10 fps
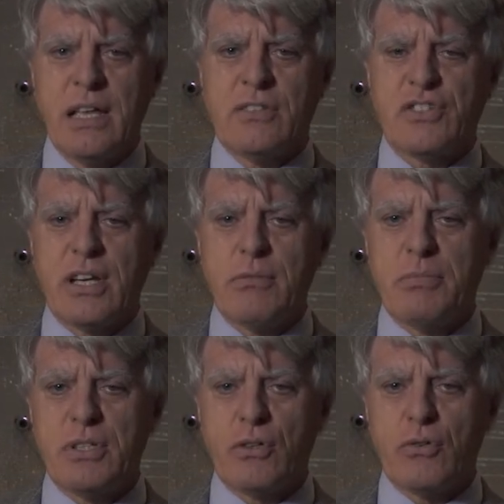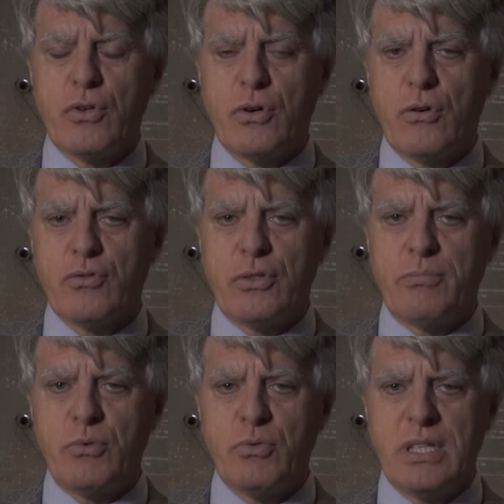C'è un bisogno oggi
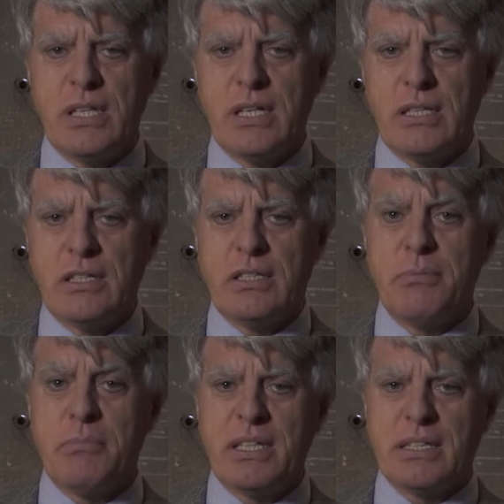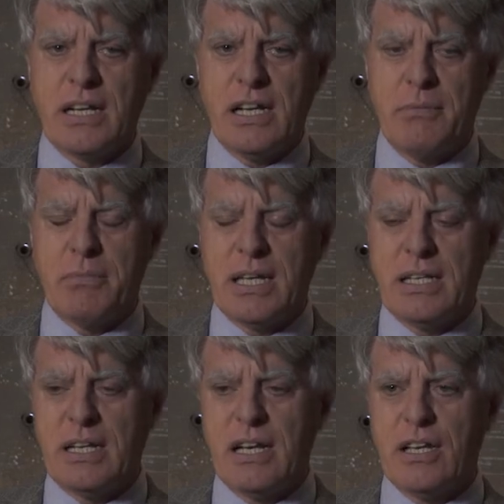più di ieri di mettere le
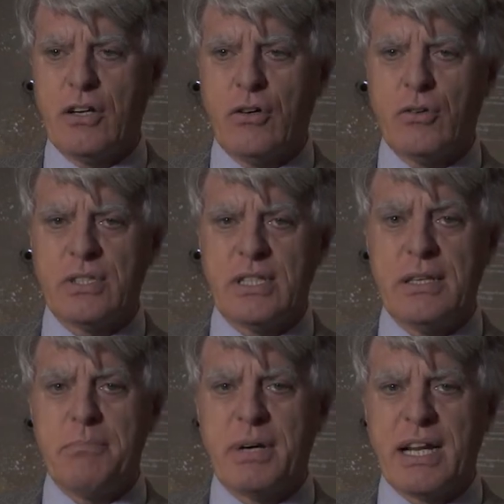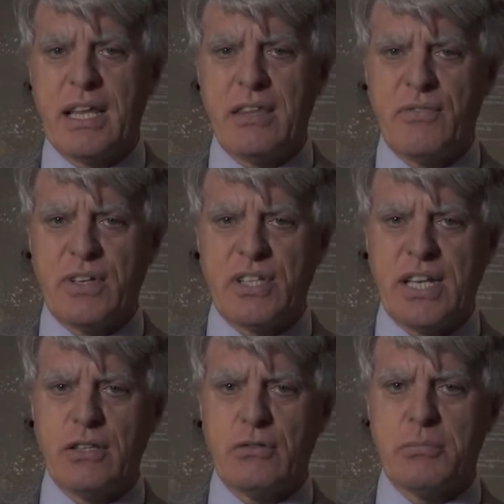mani nelle cose, di imparare
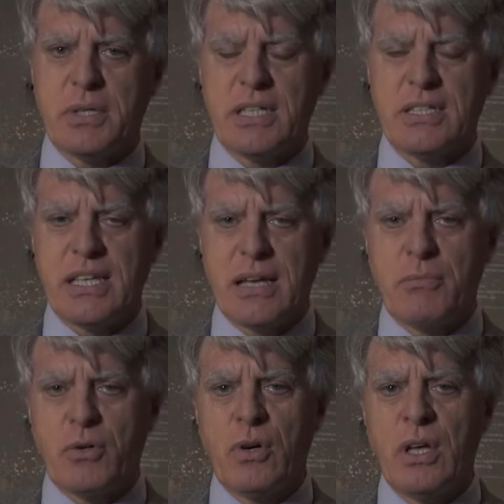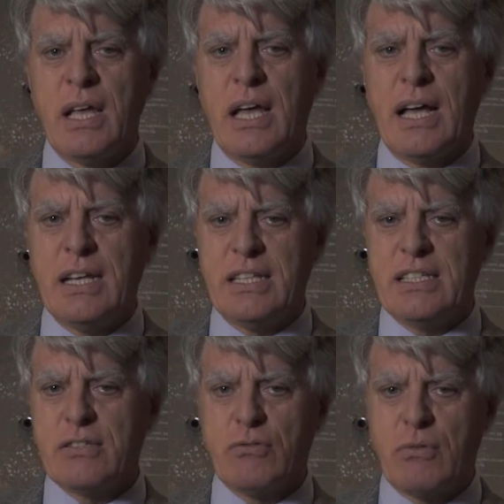facendo perché siamo
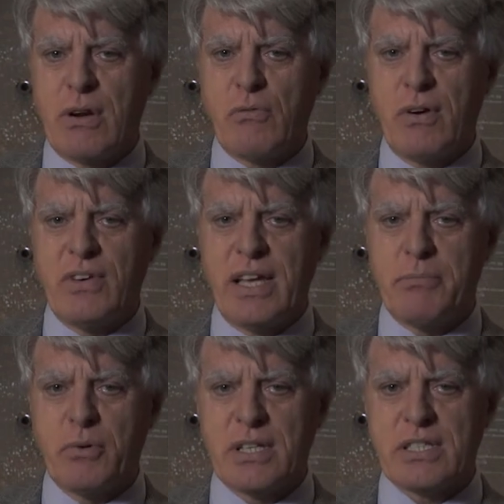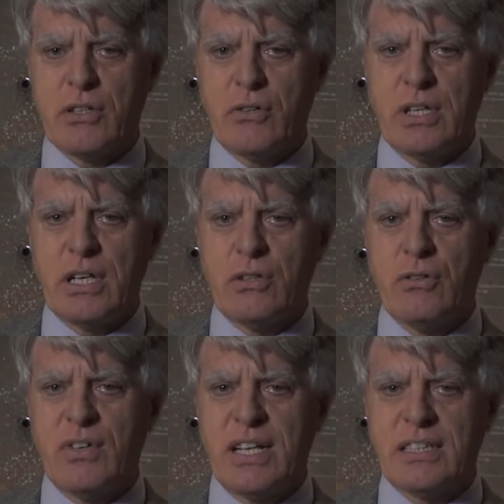all'inizio di una nuova epoca storica
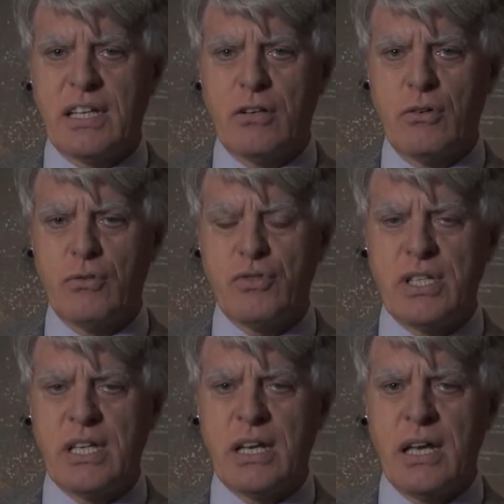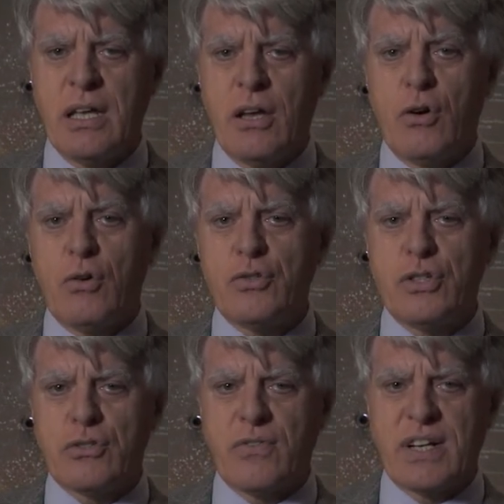dove la tecnologia o ci
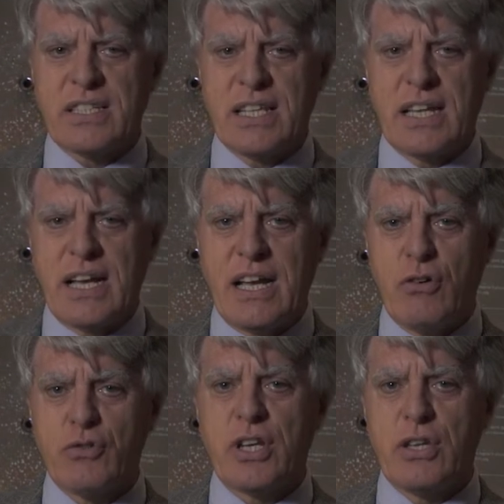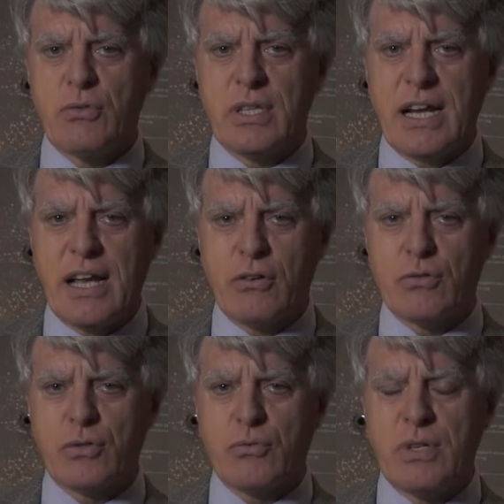sovrasterà o ci aiuterà a
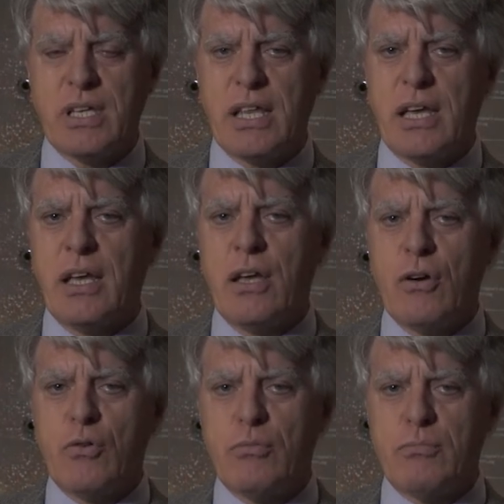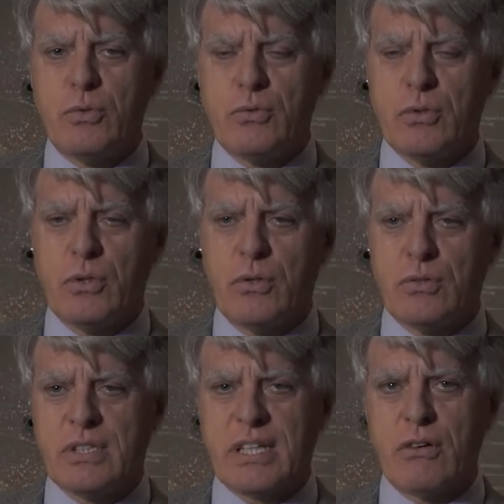costruire un mondo
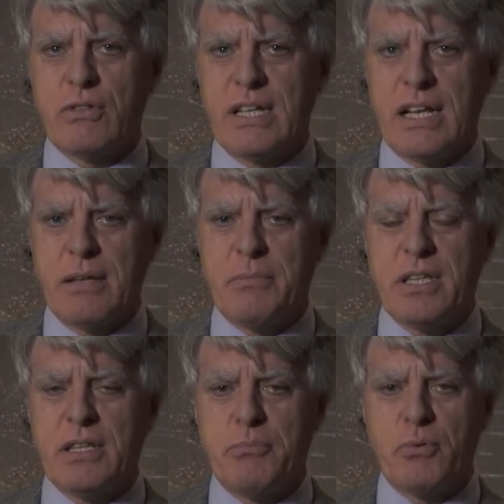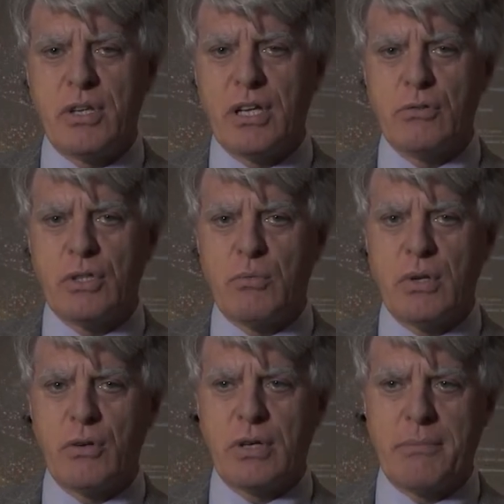straordinariamente più ricco di
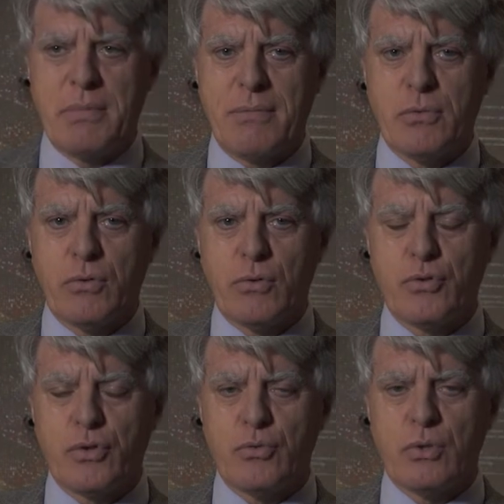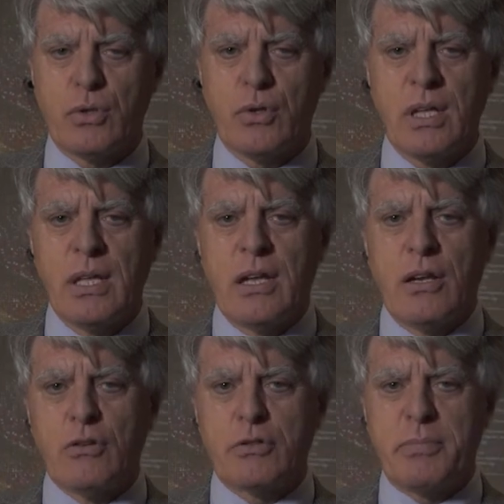quello che abbiamo conosciuto.
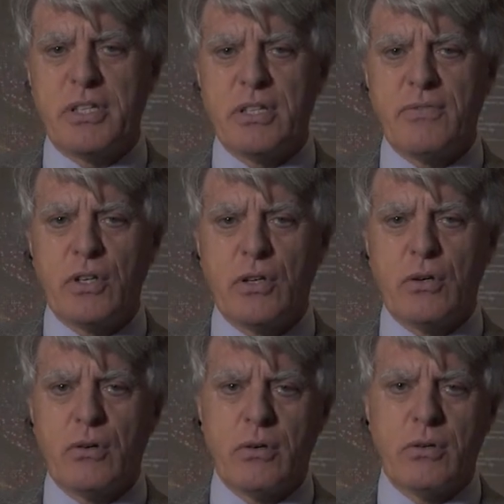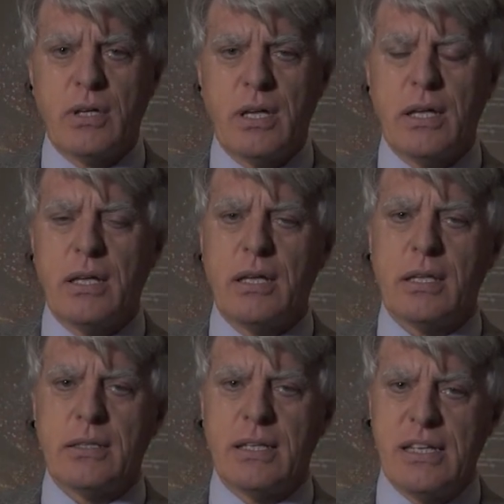Lo specifico,
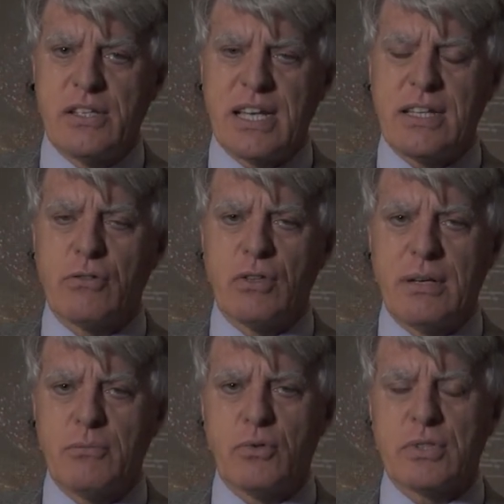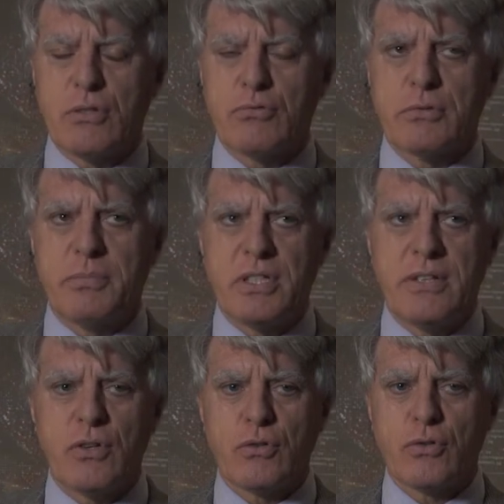eh, il centro della mostra, il suo
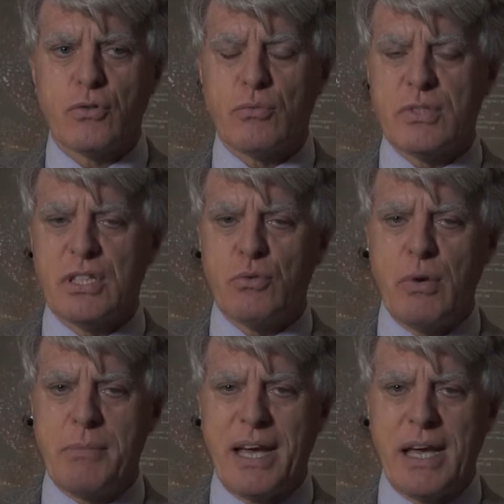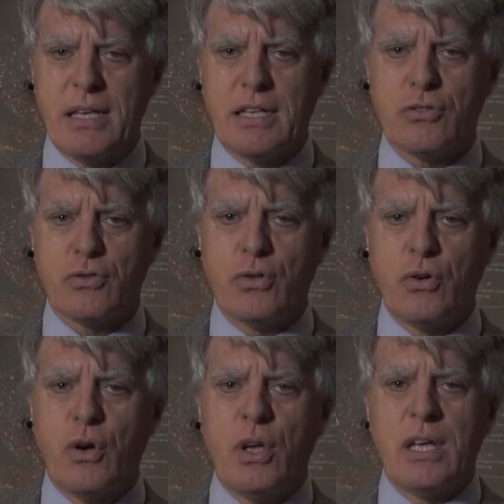specifico sono queste due mani che
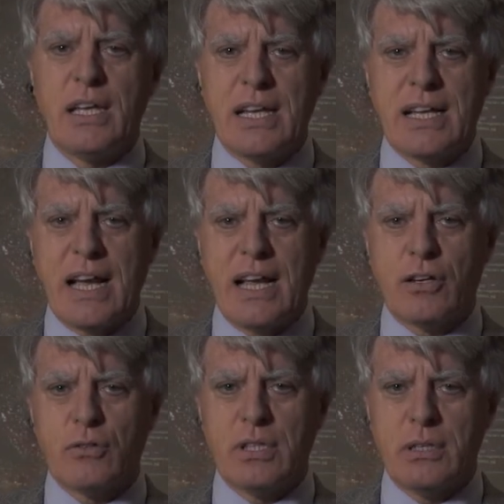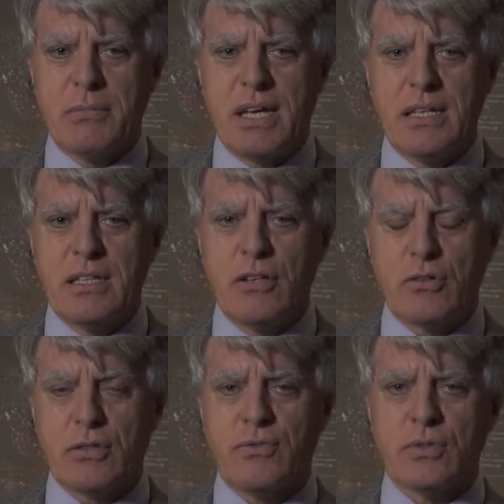sono il calco delle mani del
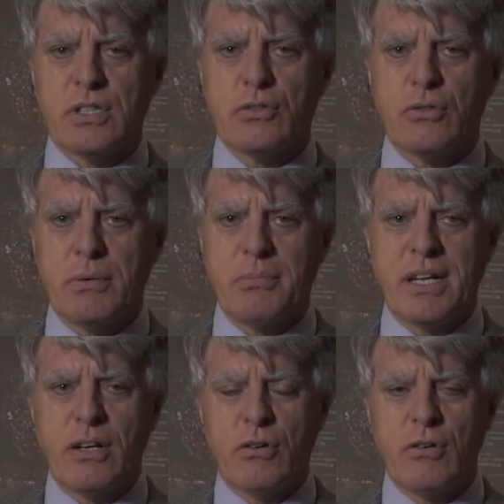nostro fondatore Marino